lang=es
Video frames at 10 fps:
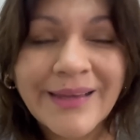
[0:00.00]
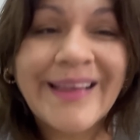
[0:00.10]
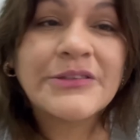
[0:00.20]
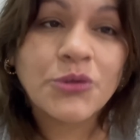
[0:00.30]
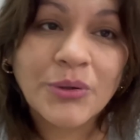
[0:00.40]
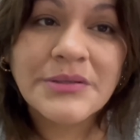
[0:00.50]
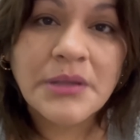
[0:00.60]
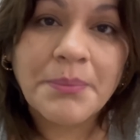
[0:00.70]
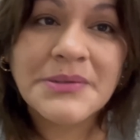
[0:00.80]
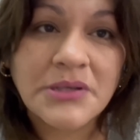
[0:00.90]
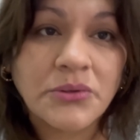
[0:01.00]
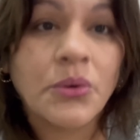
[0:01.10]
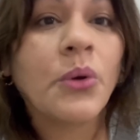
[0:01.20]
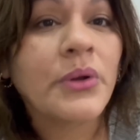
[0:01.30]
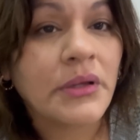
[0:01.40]
y eso es lo que está
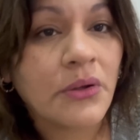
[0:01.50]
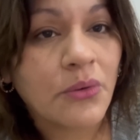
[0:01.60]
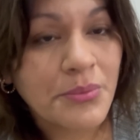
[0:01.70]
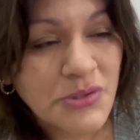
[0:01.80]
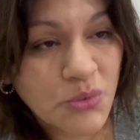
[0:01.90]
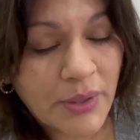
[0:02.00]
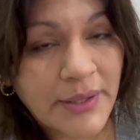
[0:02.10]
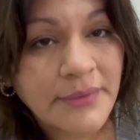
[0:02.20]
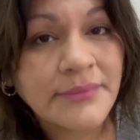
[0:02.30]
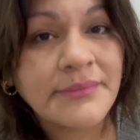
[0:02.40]
pasando ahorita con mi suegra.